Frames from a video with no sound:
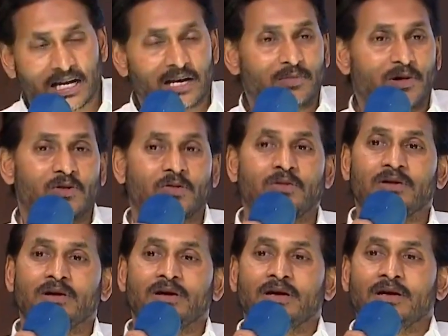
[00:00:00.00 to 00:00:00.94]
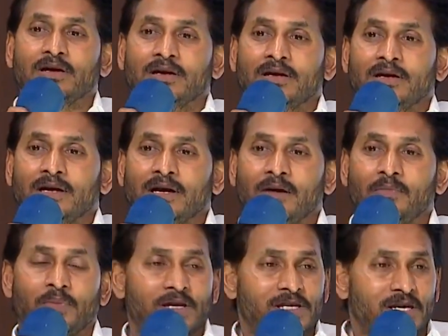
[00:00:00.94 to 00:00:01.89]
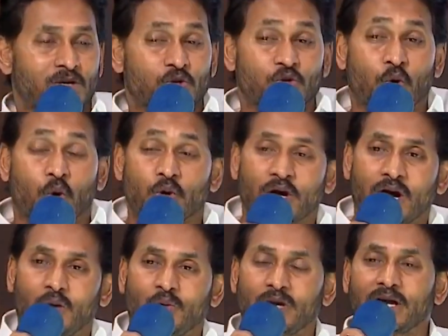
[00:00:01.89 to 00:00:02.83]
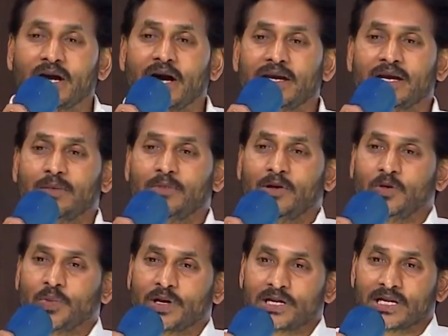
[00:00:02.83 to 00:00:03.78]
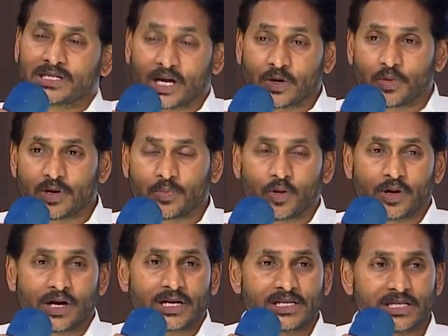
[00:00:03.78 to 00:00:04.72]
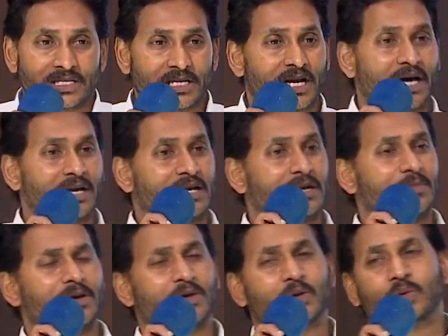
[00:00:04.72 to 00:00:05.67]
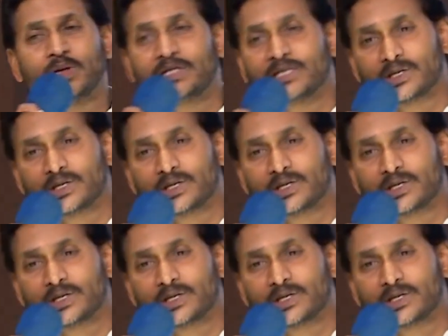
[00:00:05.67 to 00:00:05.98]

కార్యక్రమాలు ప్రజలకు తోడుగా ఉండే కార్యక్రమాలు ప్రజల తరపున పోరాటం చేసే కార్యక్రమాలు కూడా